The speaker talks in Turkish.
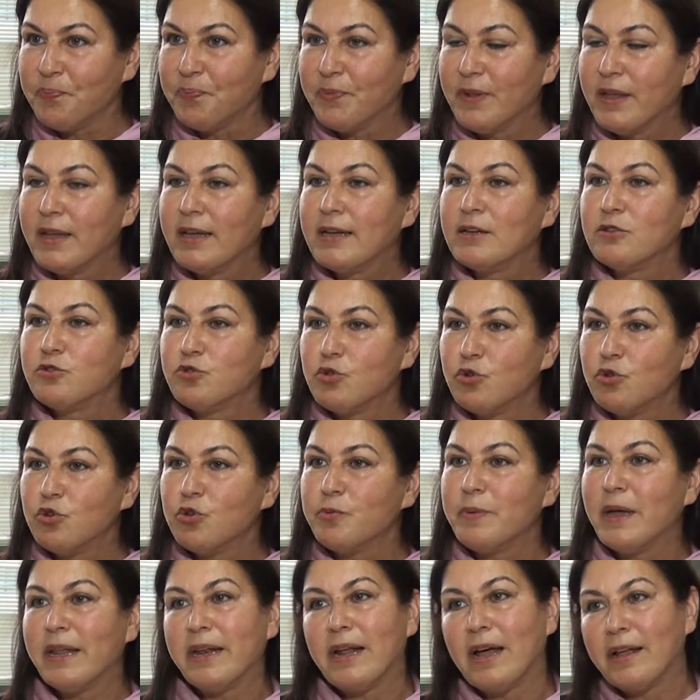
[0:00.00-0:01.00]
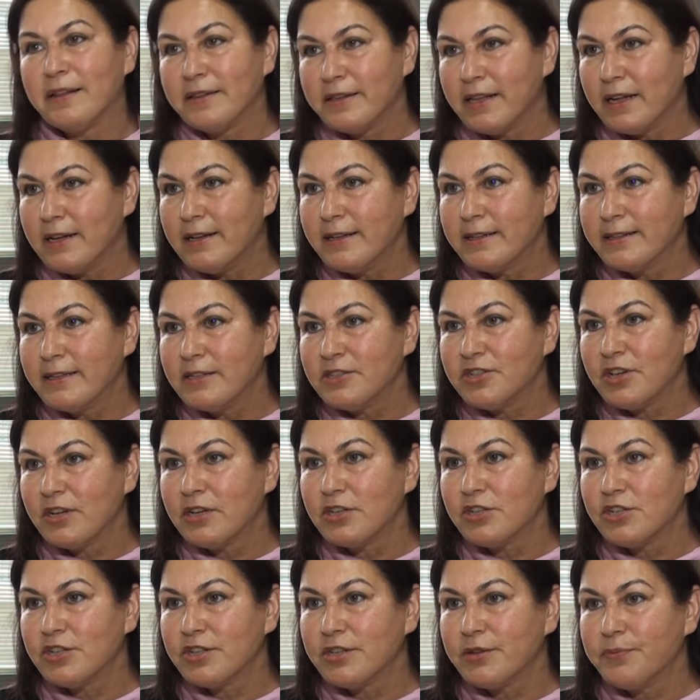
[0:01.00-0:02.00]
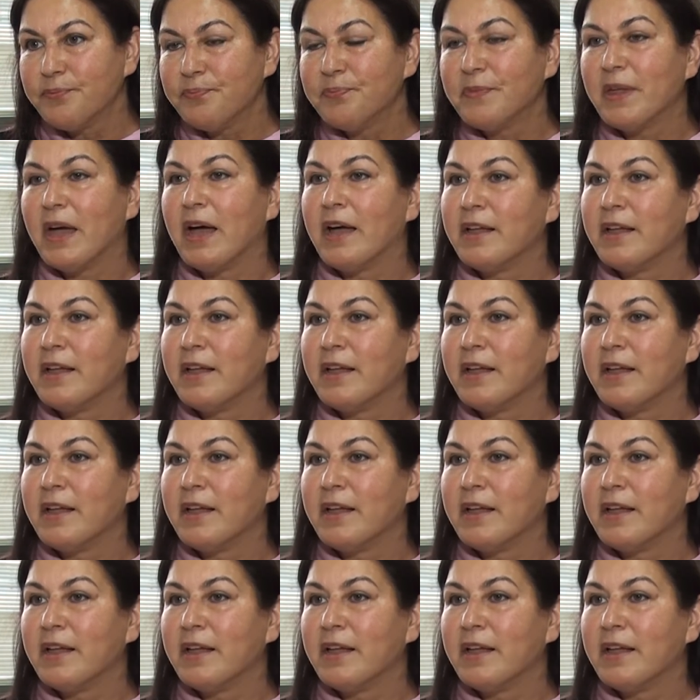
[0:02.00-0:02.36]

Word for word: Hı hı. Çünkü ben Antalya'da çalıştım.